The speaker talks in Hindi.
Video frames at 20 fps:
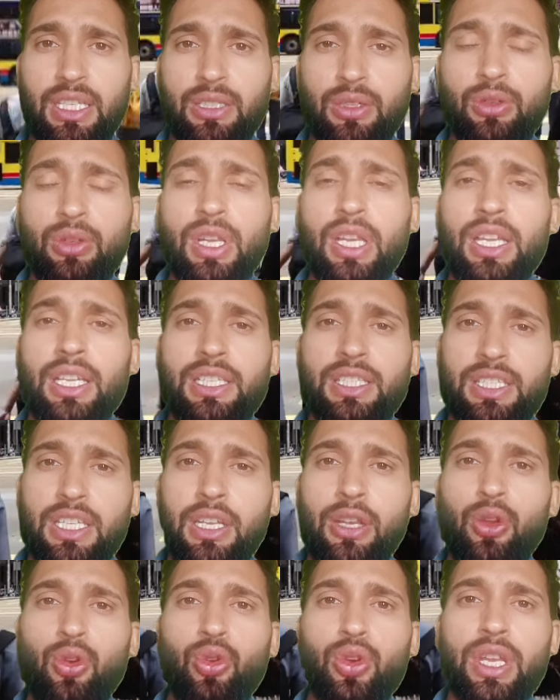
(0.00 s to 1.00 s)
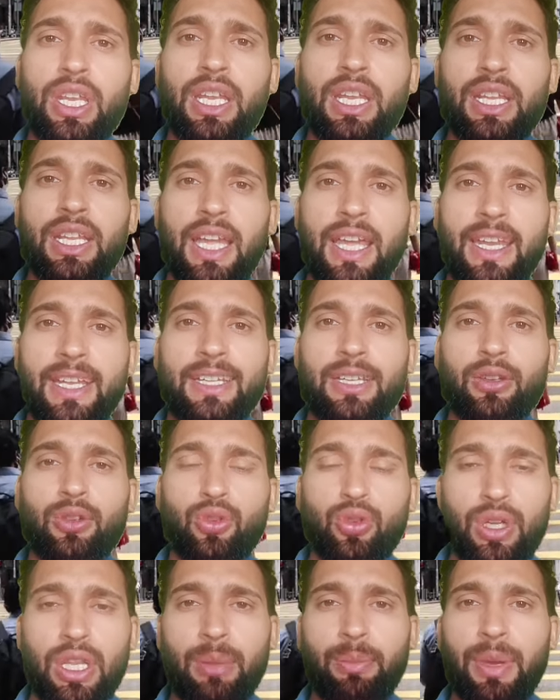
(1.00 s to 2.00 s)
चाहता हूँ जिन लोगों ने डायरेक्ट
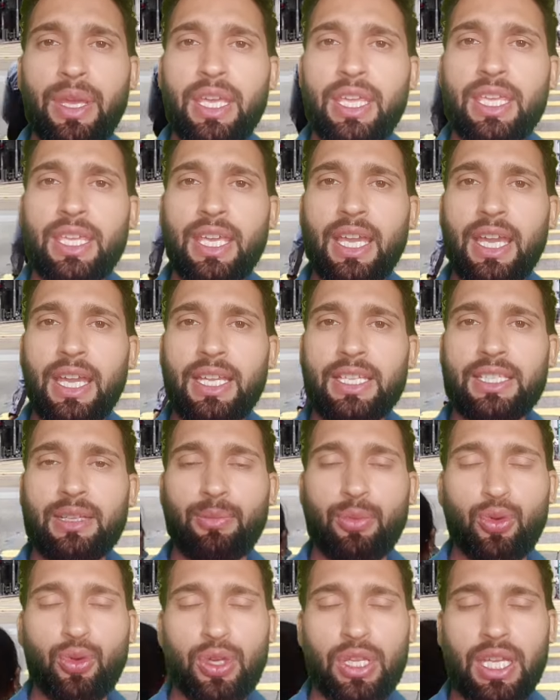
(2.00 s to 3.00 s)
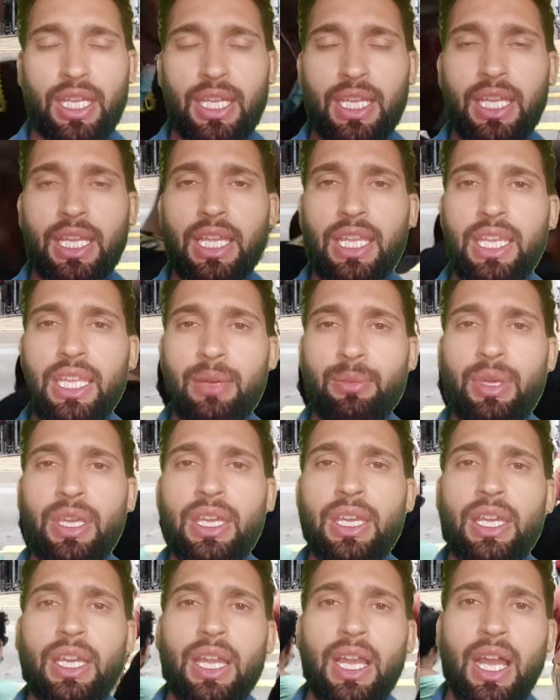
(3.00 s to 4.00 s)
गूगल पे किया है सपोर्ट करने के लिए भी